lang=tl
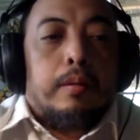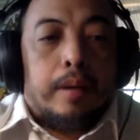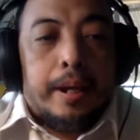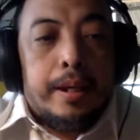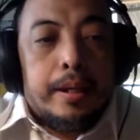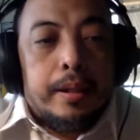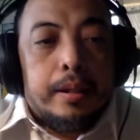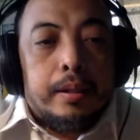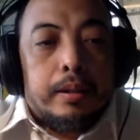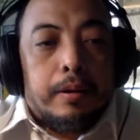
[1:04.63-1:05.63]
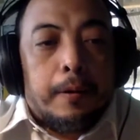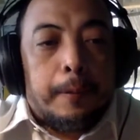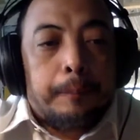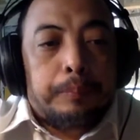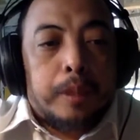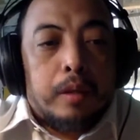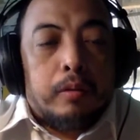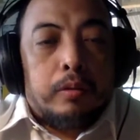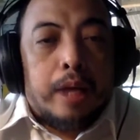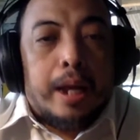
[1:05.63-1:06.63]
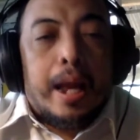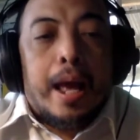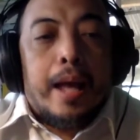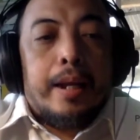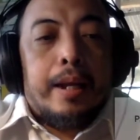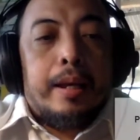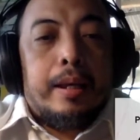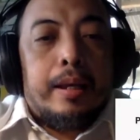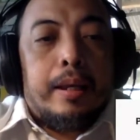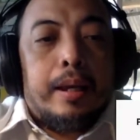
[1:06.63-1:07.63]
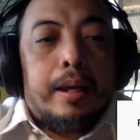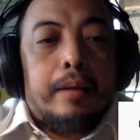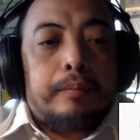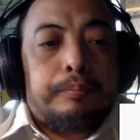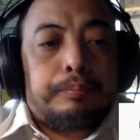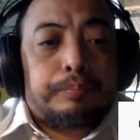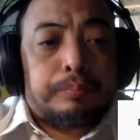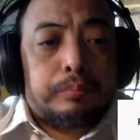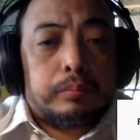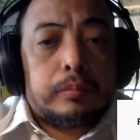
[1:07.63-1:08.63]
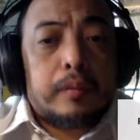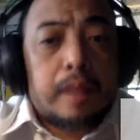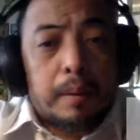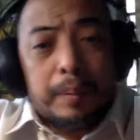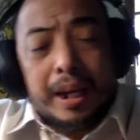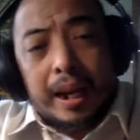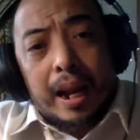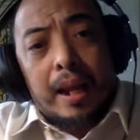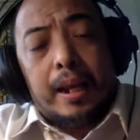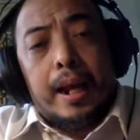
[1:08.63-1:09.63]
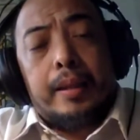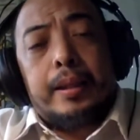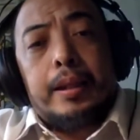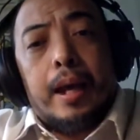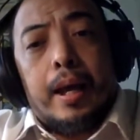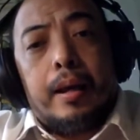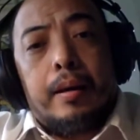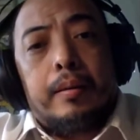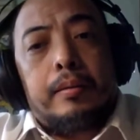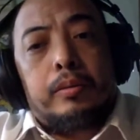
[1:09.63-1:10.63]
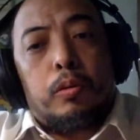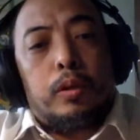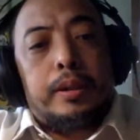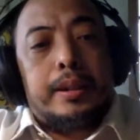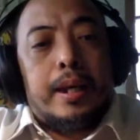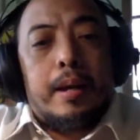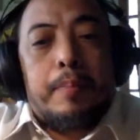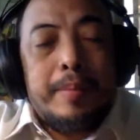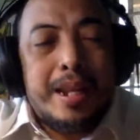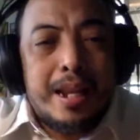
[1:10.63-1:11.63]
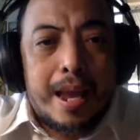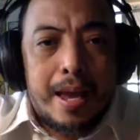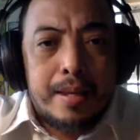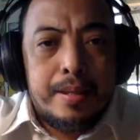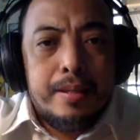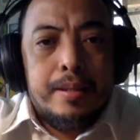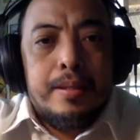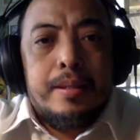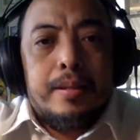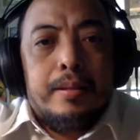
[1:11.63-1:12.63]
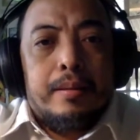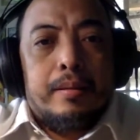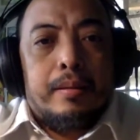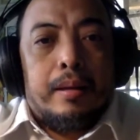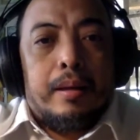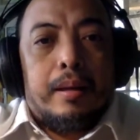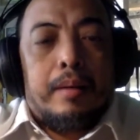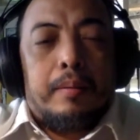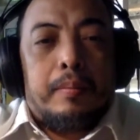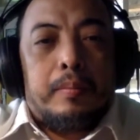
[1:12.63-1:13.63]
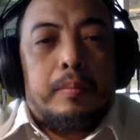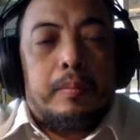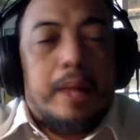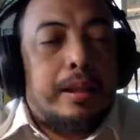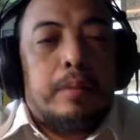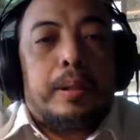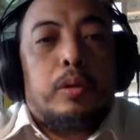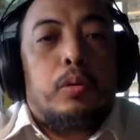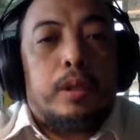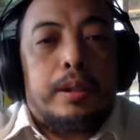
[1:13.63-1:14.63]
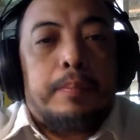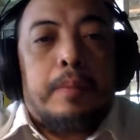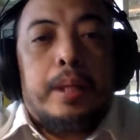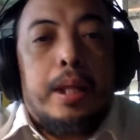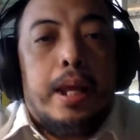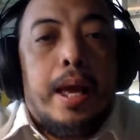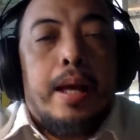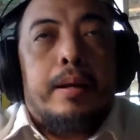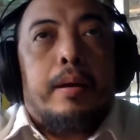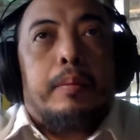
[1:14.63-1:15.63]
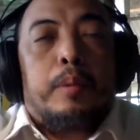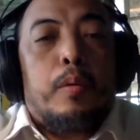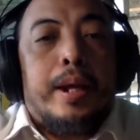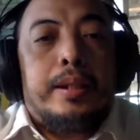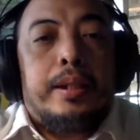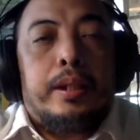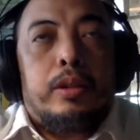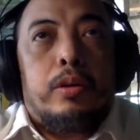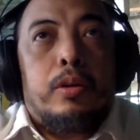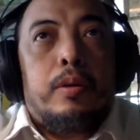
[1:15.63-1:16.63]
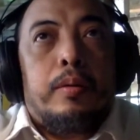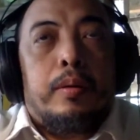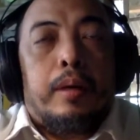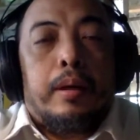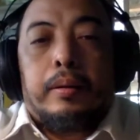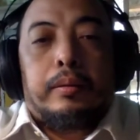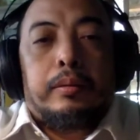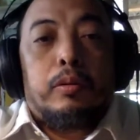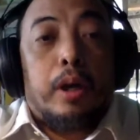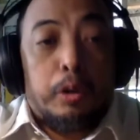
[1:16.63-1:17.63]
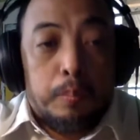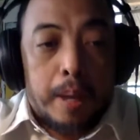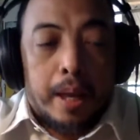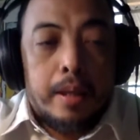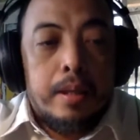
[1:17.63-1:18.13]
Okay? So, kung nakaraan ay uh, pinag-aralan natin ang tungkol sa pamilya, um, lahat ng patungkol sa pamilya, uh, impluensya nito, uh, kung ano pa.